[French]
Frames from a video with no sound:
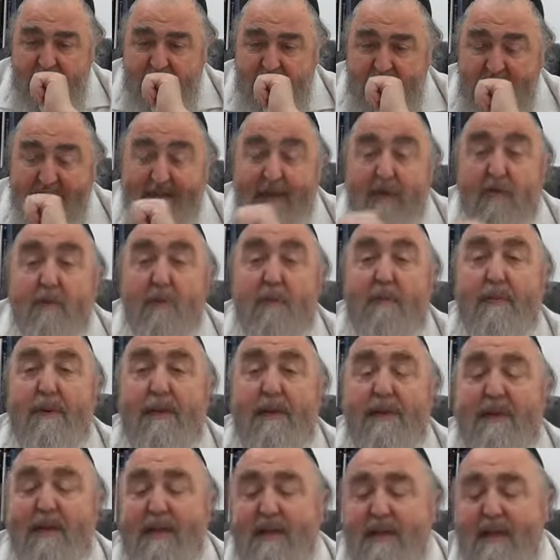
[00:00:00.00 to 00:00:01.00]
Les,
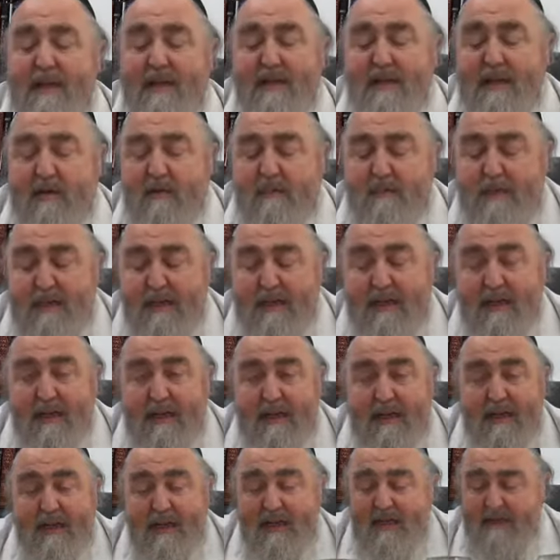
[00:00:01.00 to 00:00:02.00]
accompagner, les appliquer
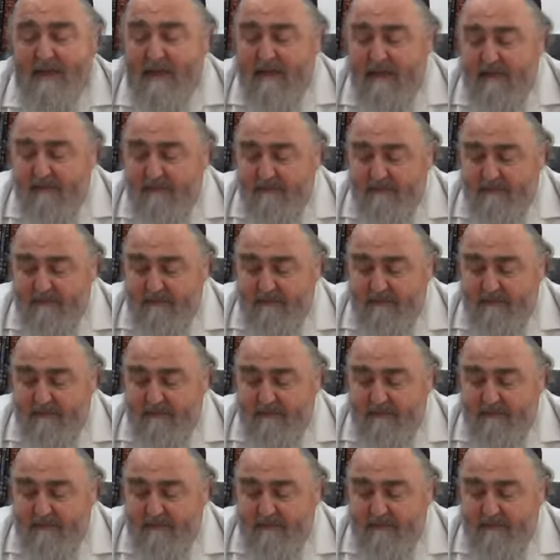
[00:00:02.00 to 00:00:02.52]
à la lettre